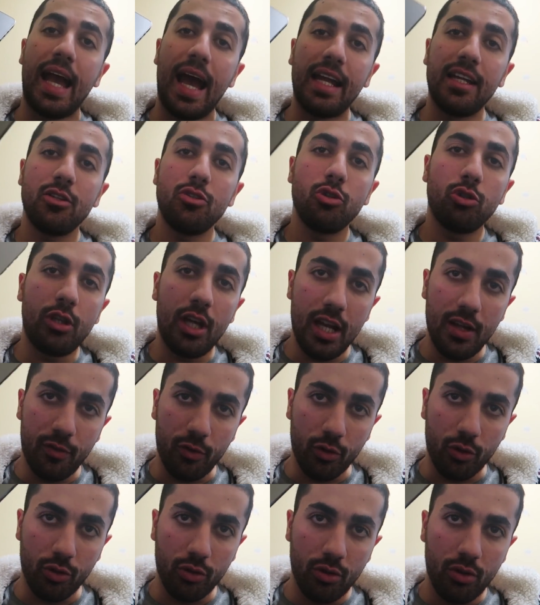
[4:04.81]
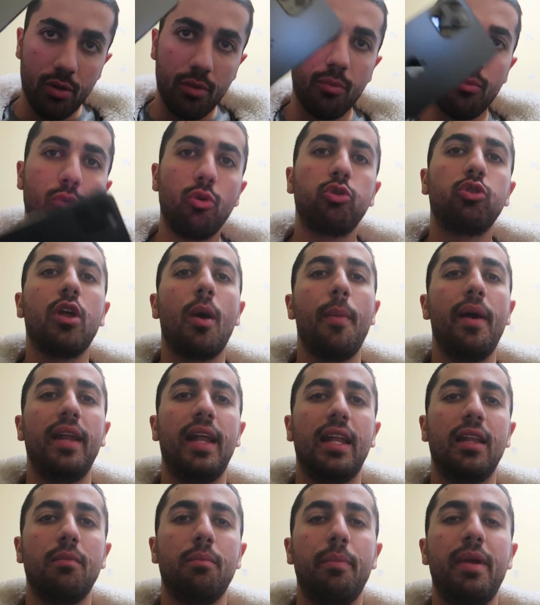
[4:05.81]
Yani şu telefonun
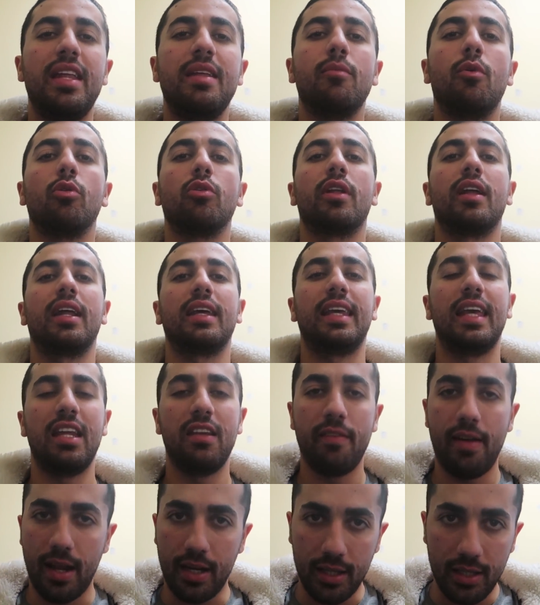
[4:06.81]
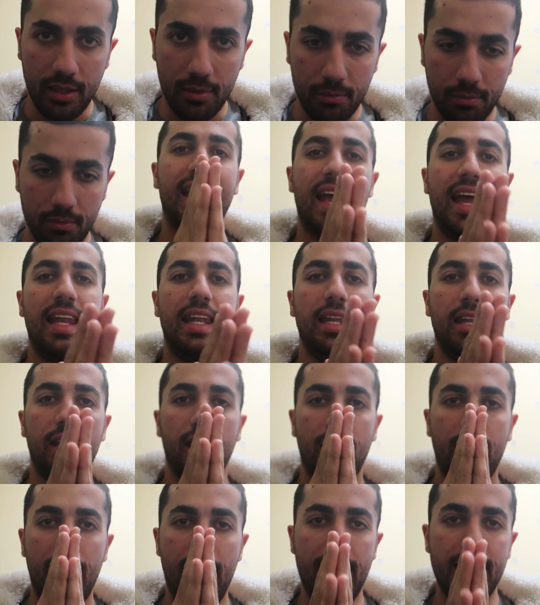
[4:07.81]
muhtemelen benim onlara geri verdiğim Ten.
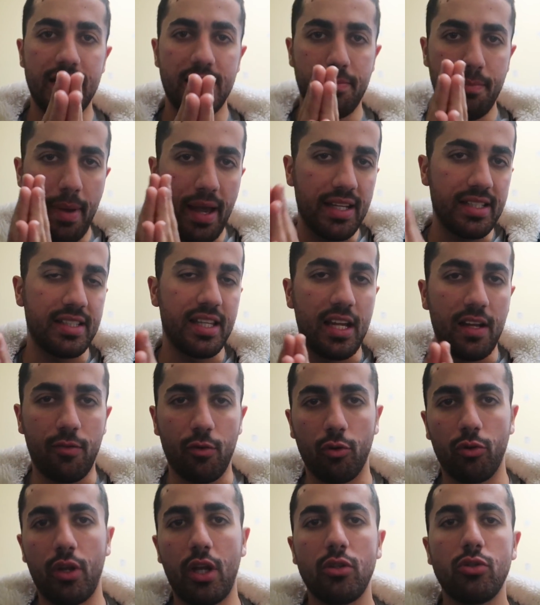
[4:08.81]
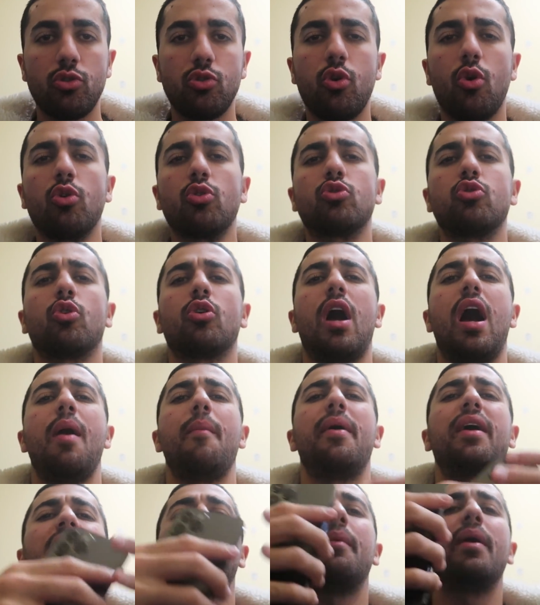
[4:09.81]
S Max telefondan çok çok
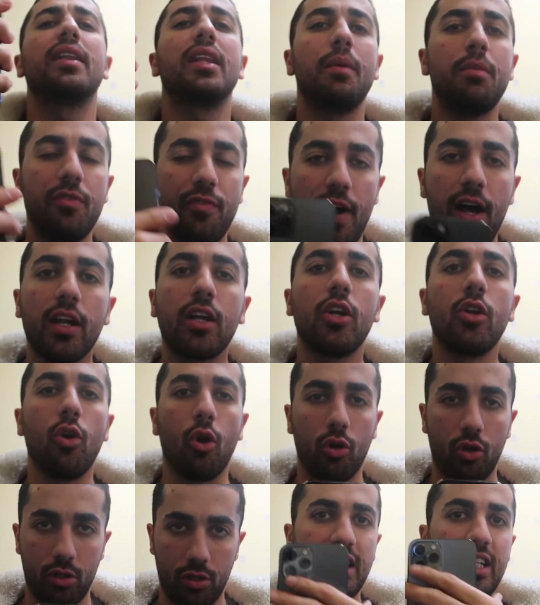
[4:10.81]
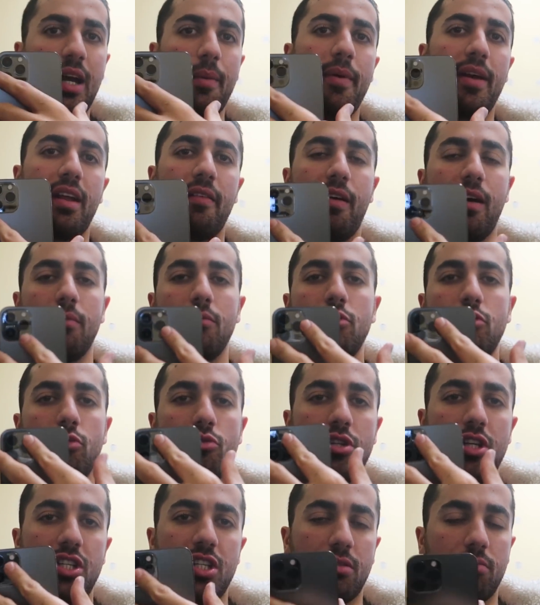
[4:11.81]
aman aman da bir farkı yok. İki kamera varmış,
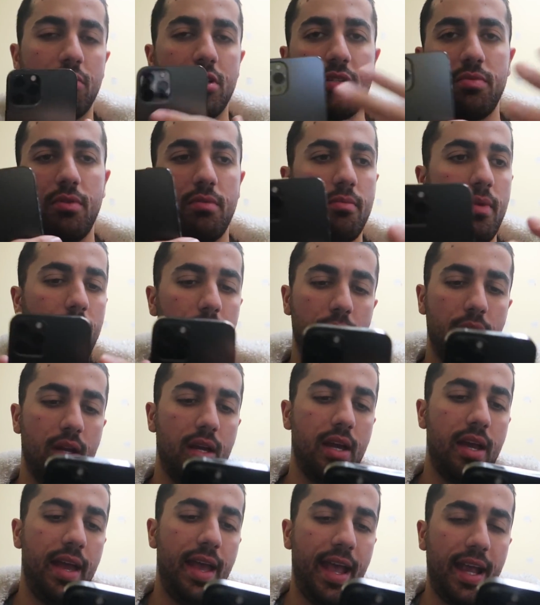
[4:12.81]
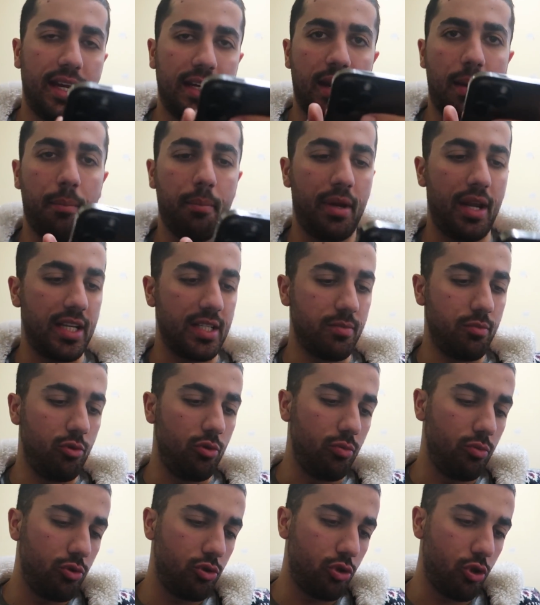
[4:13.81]
üçe çıkmış bilmem ekran biraz
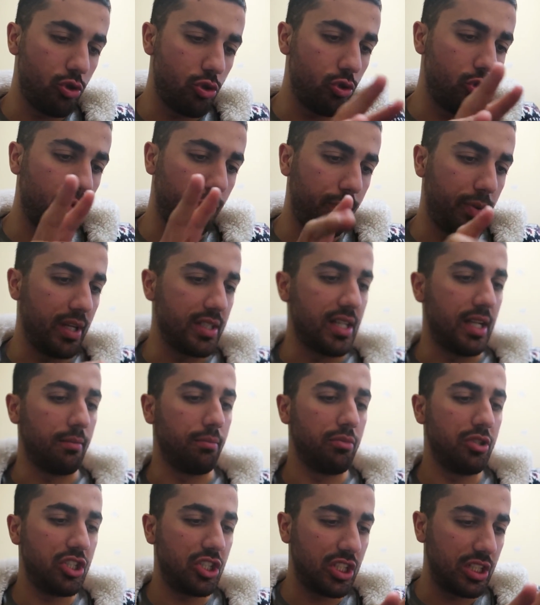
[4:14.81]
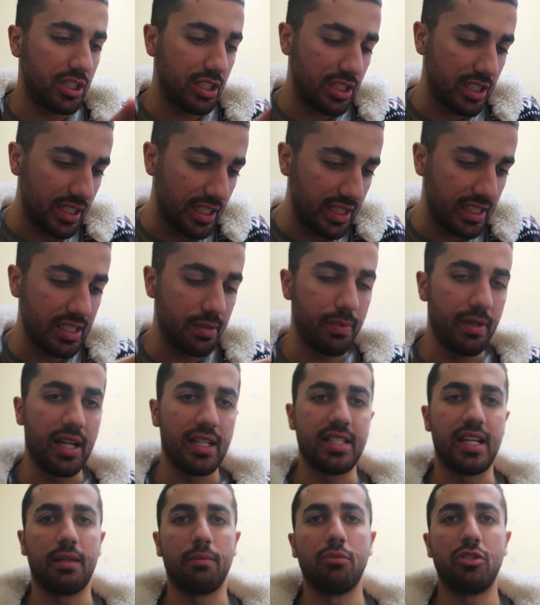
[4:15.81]
büyümüş, çözünürlük biraz artmış, hız
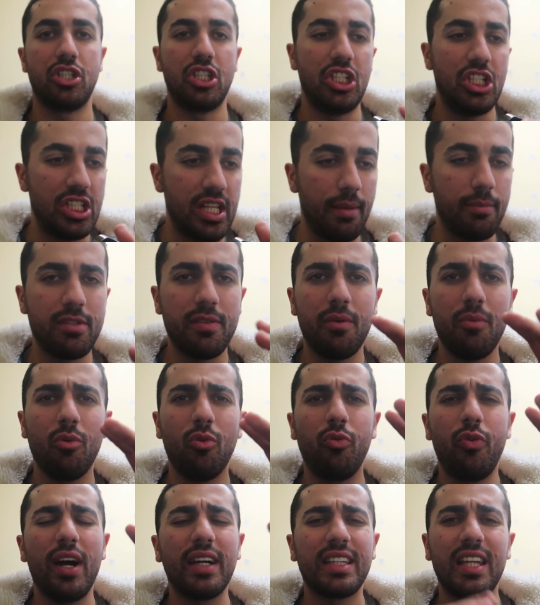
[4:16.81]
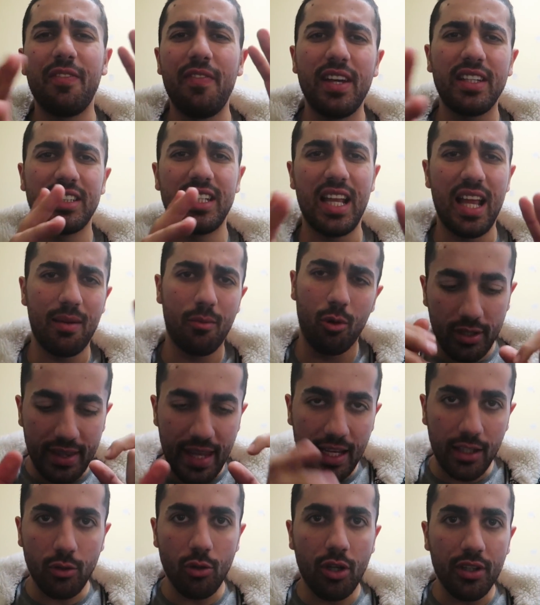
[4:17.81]
biraz artmış, işlemci ve ufak tefek şeyler. Böyle
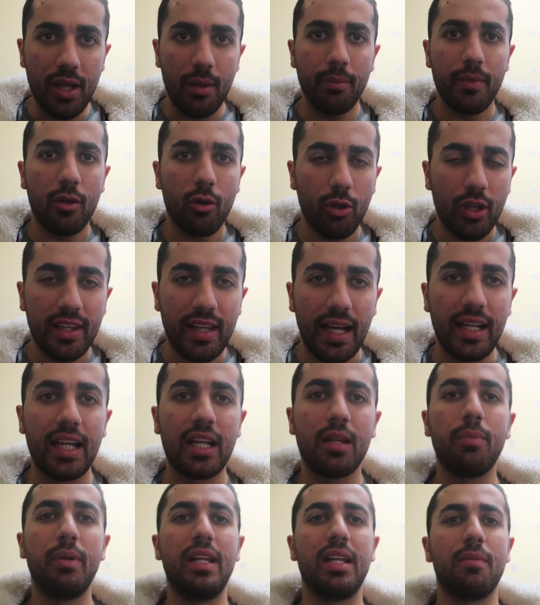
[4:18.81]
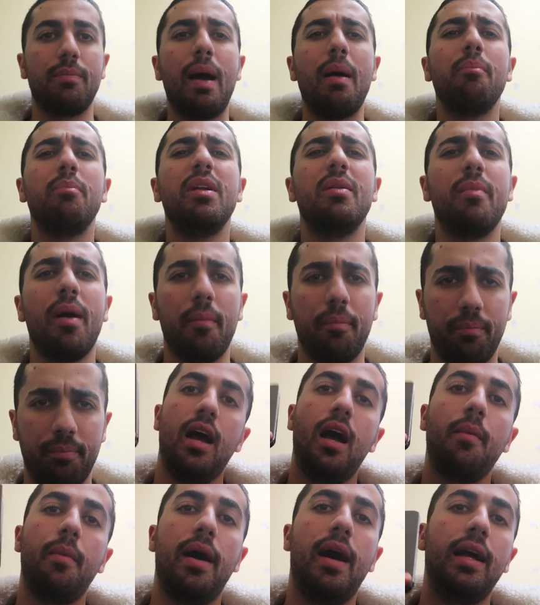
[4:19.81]
tekno adamlar o detayları bilir ben bilmem.
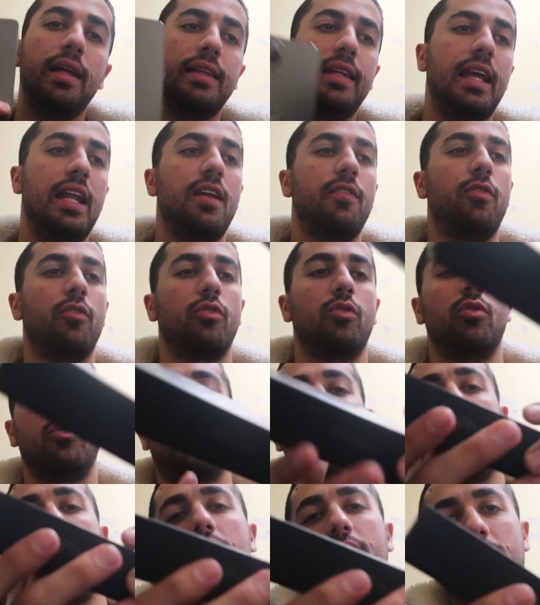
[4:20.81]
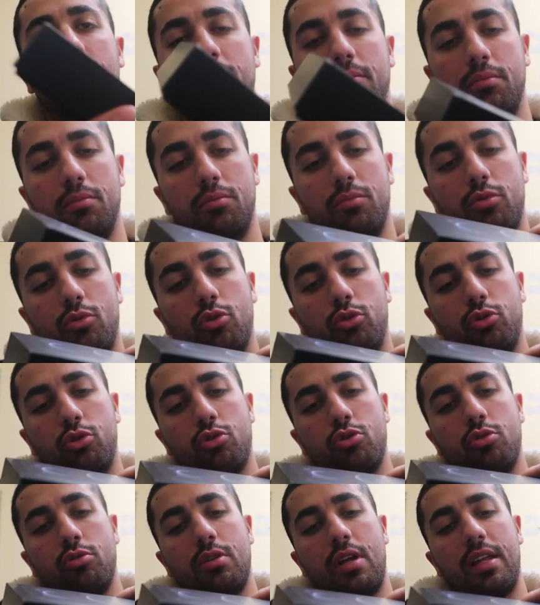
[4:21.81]
Ama telefonu aldım.
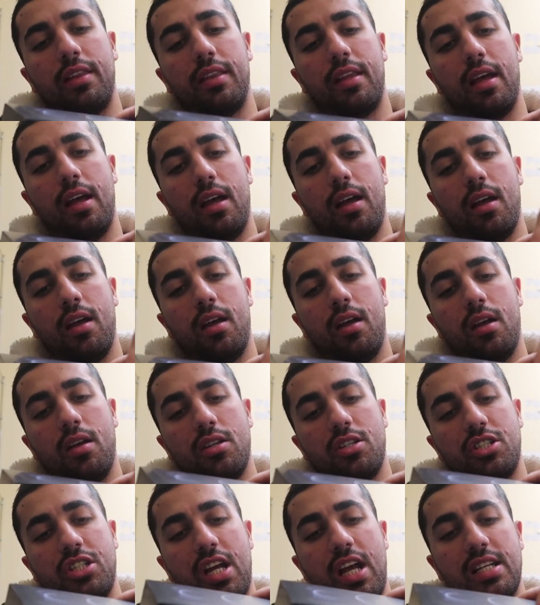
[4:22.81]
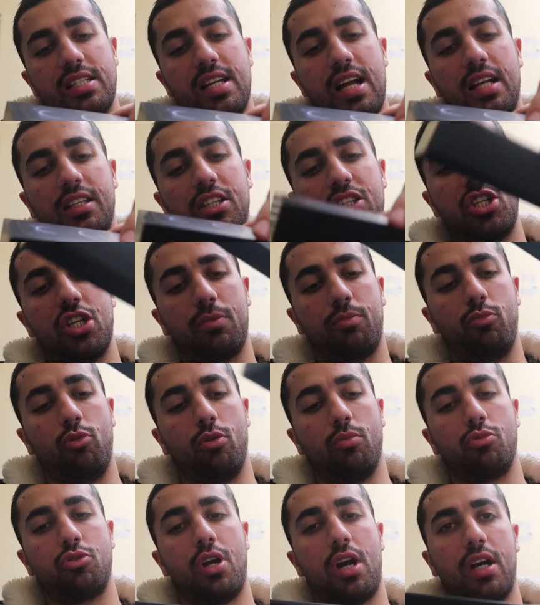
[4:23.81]
Kutusundan da şarj aleti
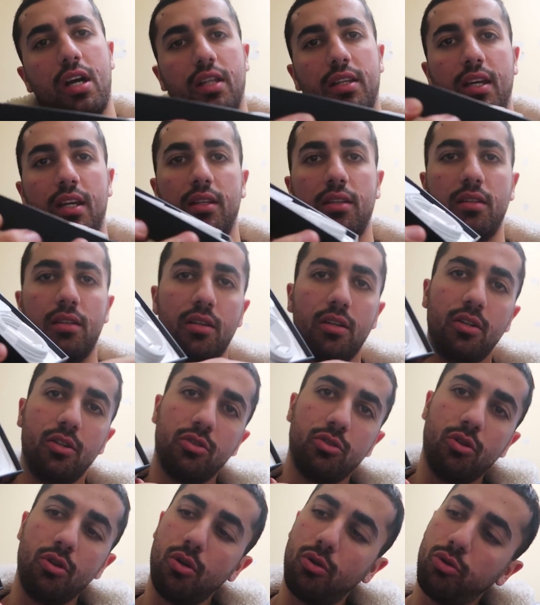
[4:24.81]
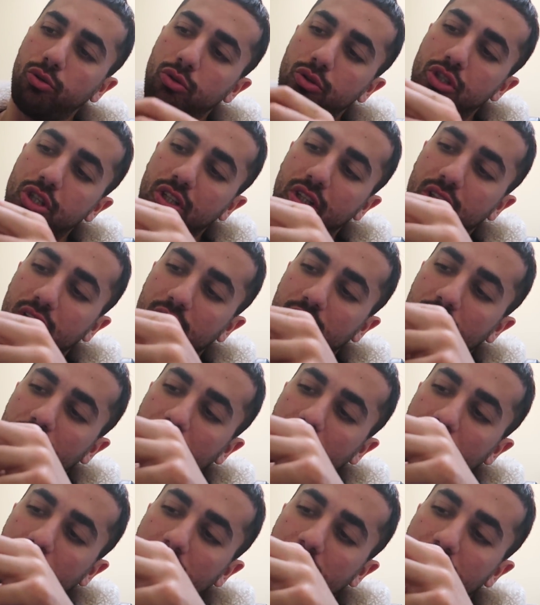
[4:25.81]
çıkmıyormuş hakikaten. Şöyle kutu çıktı.
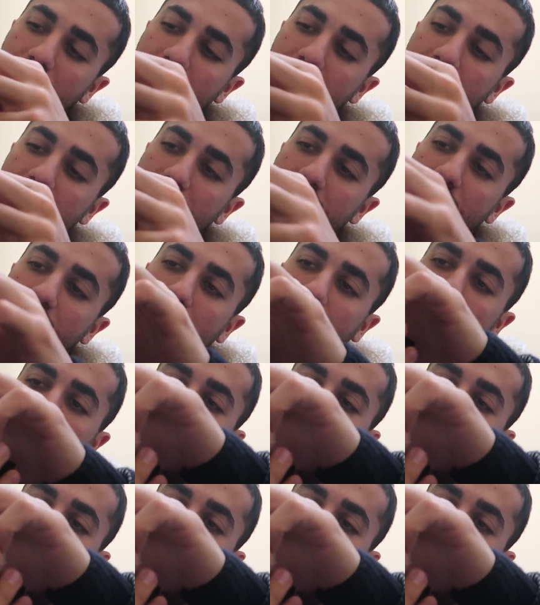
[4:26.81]
İçinde şeyi